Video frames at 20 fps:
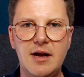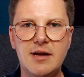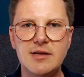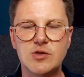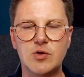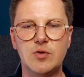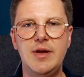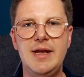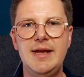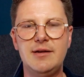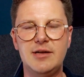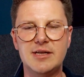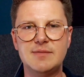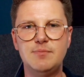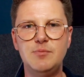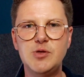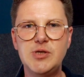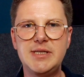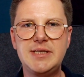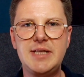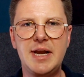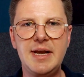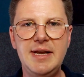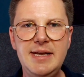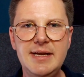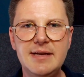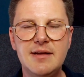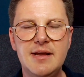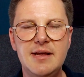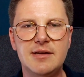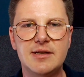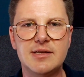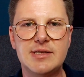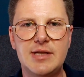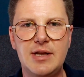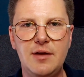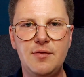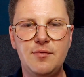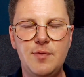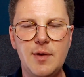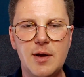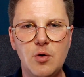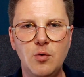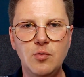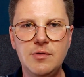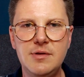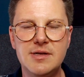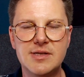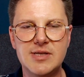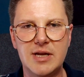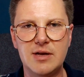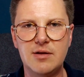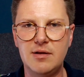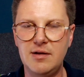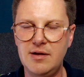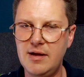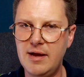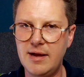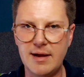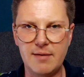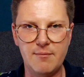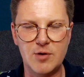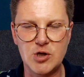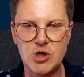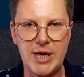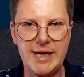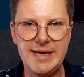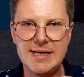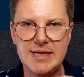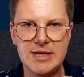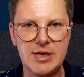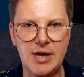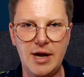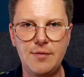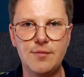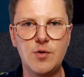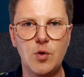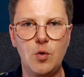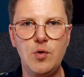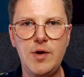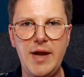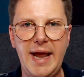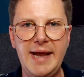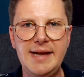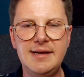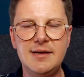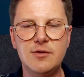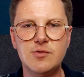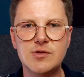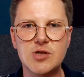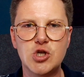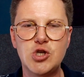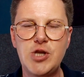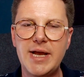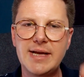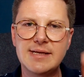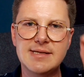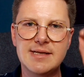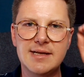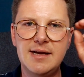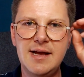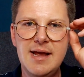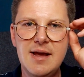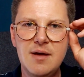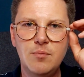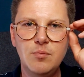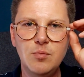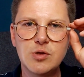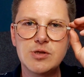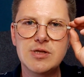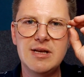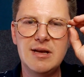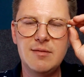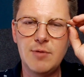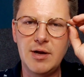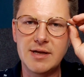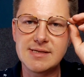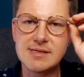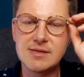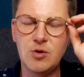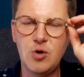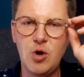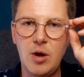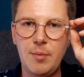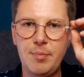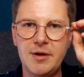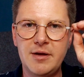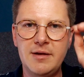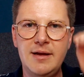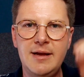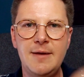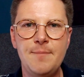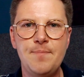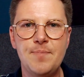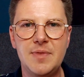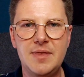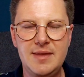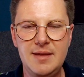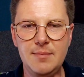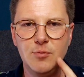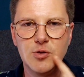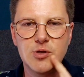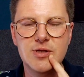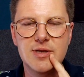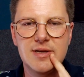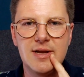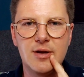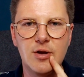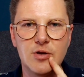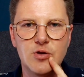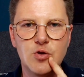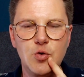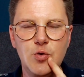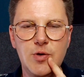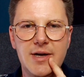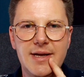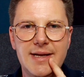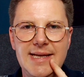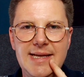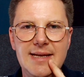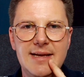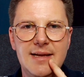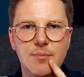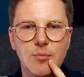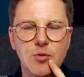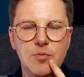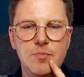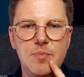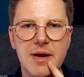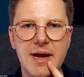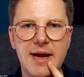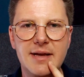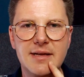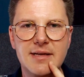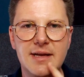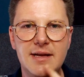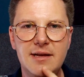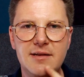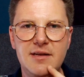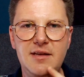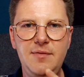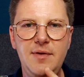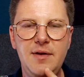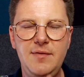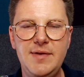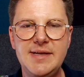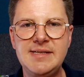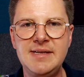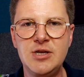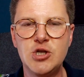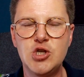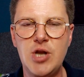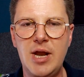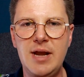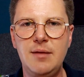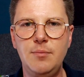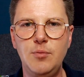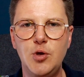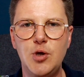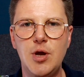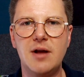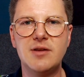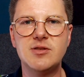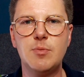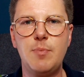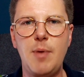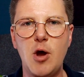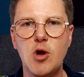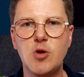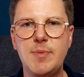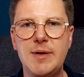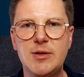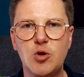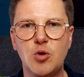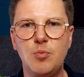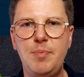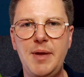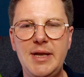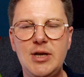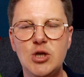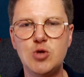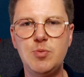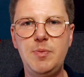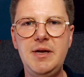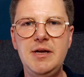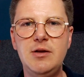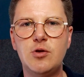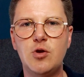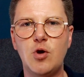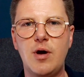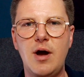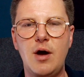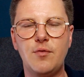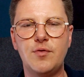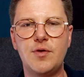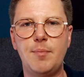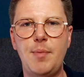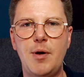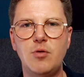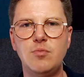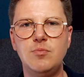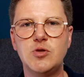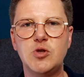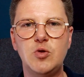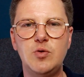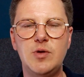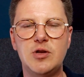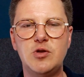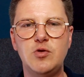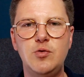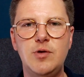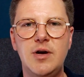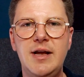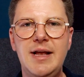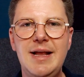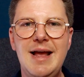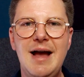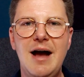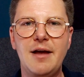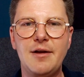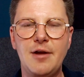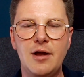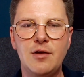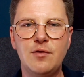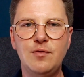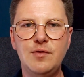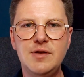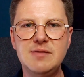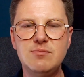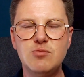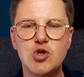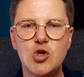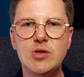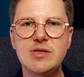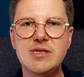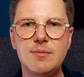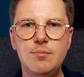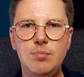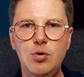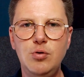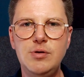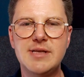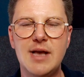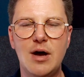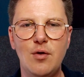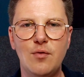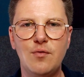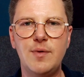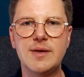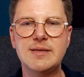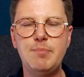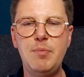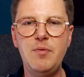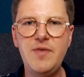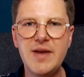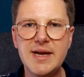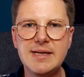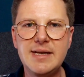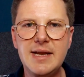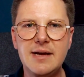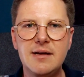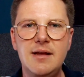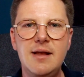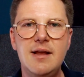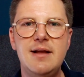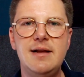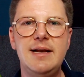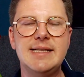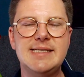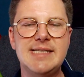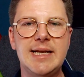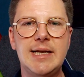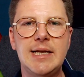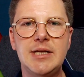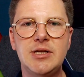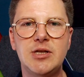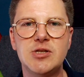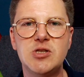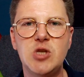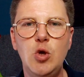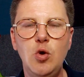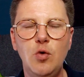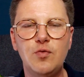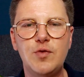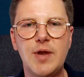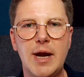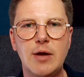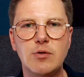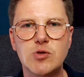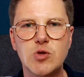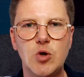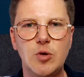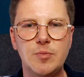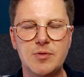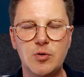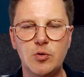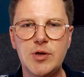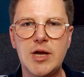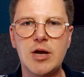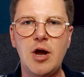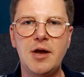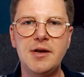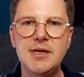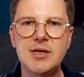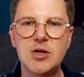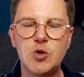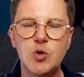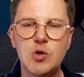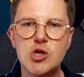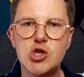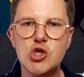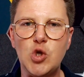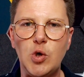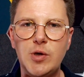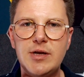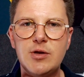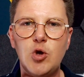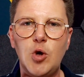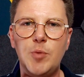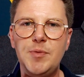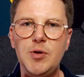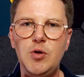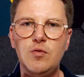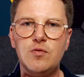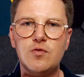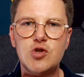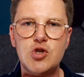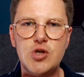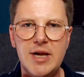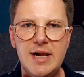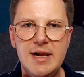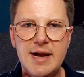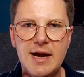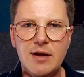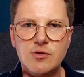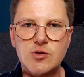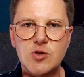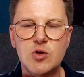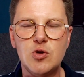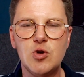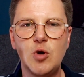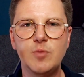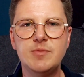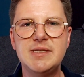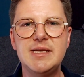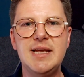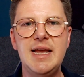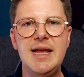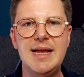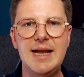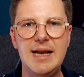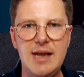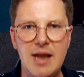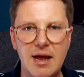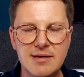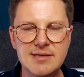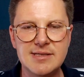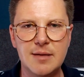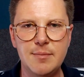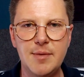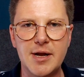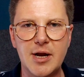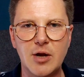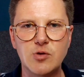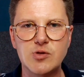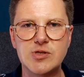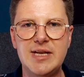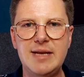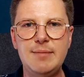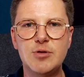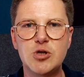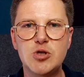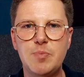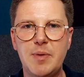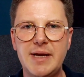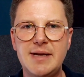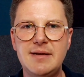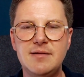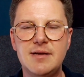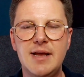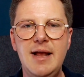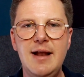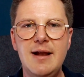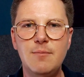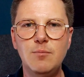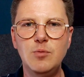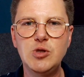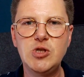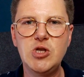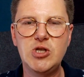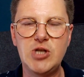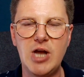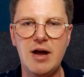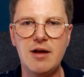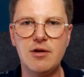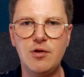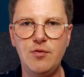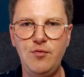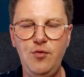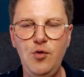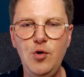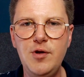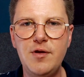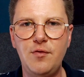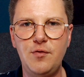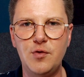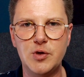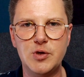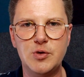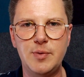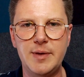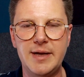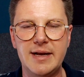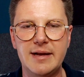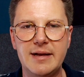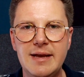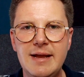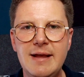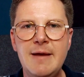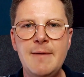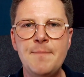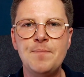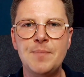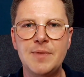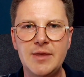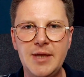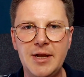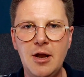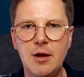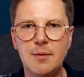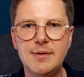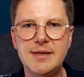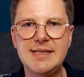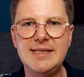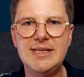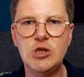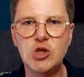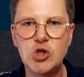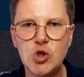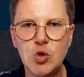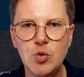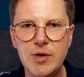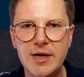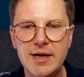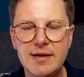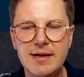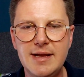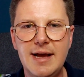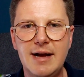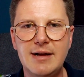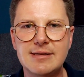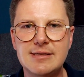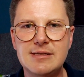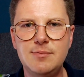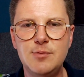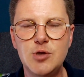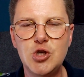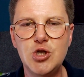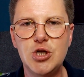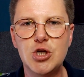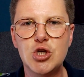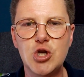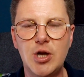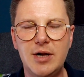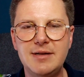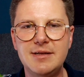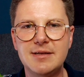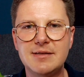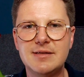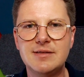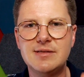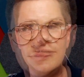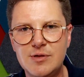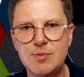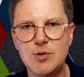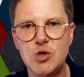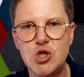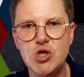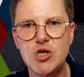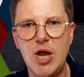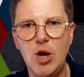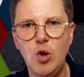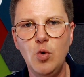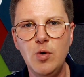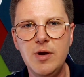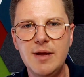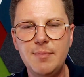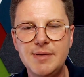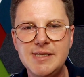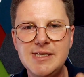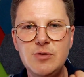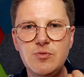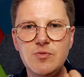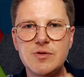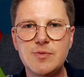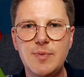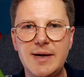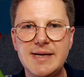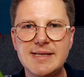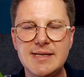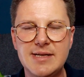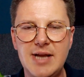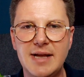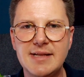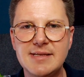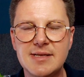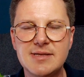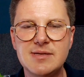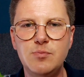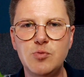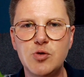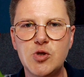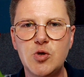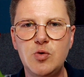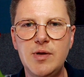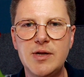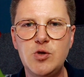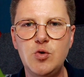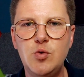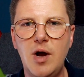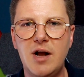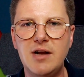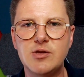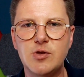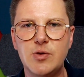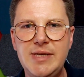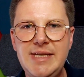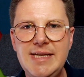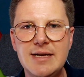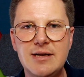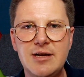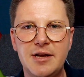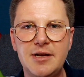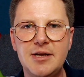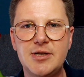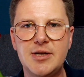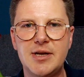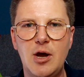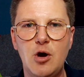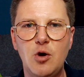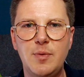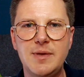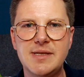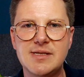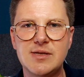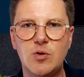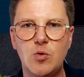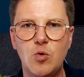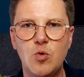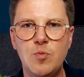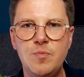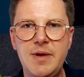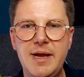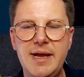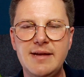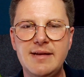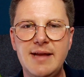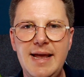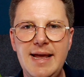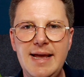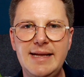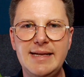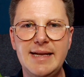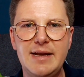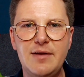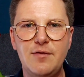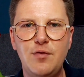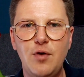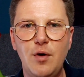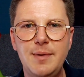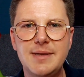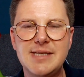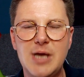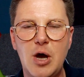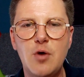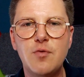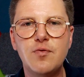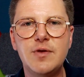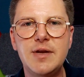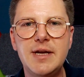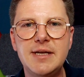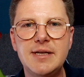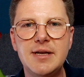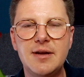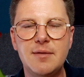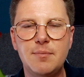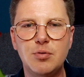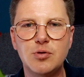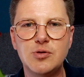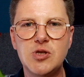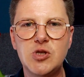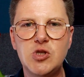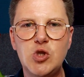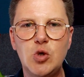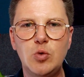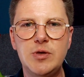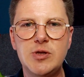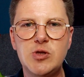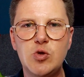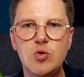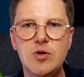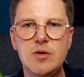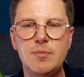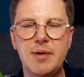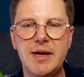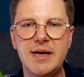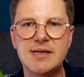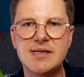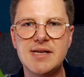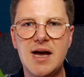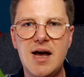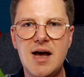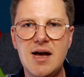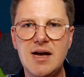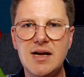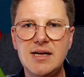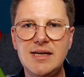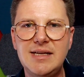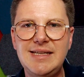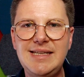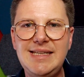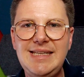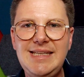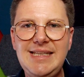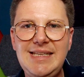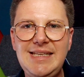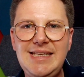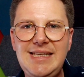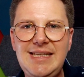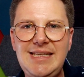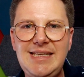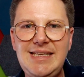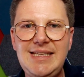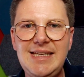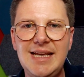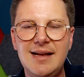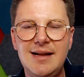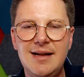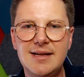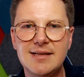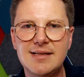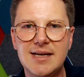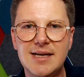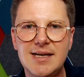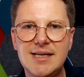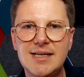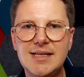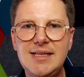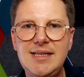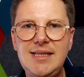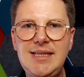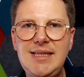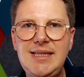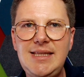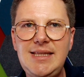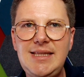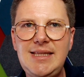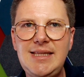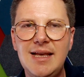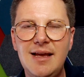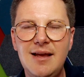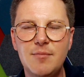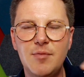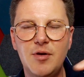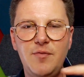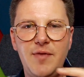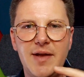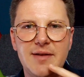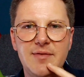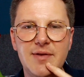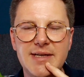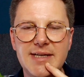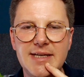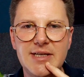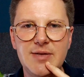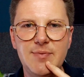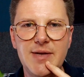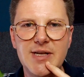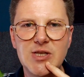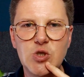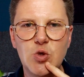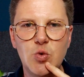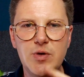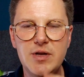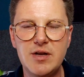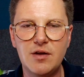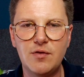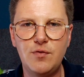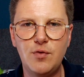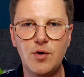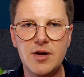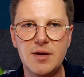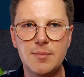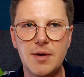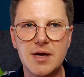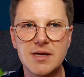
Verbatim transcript: Also, das muss ich trainieren, das Kraftwerk unten, das hat wahrscheinlich Kraft ohne Ende, unser stärkster Muskel im ganzen Körper, die Muskulatur hier im Mundbereich, die wird wesentlich schneller müde. Also baue ich mein Trompetespielen doch auf der Bauchmuskulatur anhand von diesem Stützimpuls auf. Was bewirkt der? Letztendlich, dass die Luft rauskommt. Und da kann ich natürlich steuern, kommt die Luft schnell raus oder kommt sie langsamer raus. Dementsprechend muss ich da ein Gefühl dafür entwickeln. Dann habe ich die Zunge als zwischengeschaltet zwischen der Lunge bzw. der Ansatzmuskulatur. Also hier kann ich dann auch, wenn es nach oben geht, in eine vorwärts aufgerichtete Position die Zunge bringen. Tai, tai. Man merkt richtig, wie die Zunge nach vorne macht.